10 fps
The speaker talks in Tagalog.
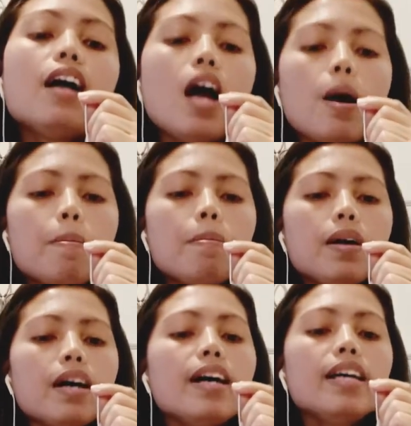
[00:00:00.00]

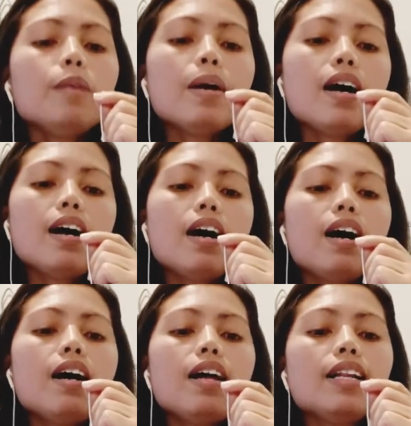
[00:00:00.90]
May mahal
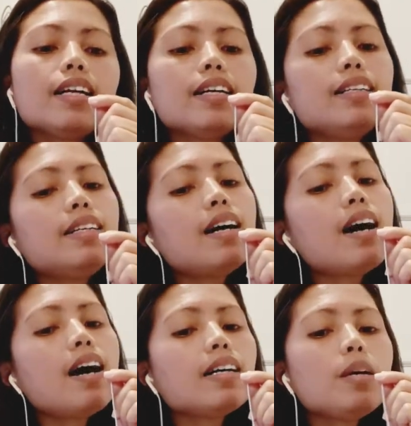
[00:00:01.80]
ka ng
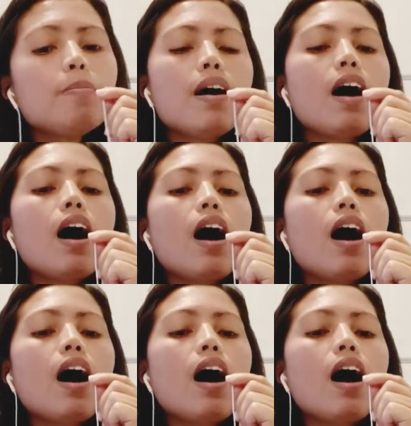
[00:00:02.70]
iba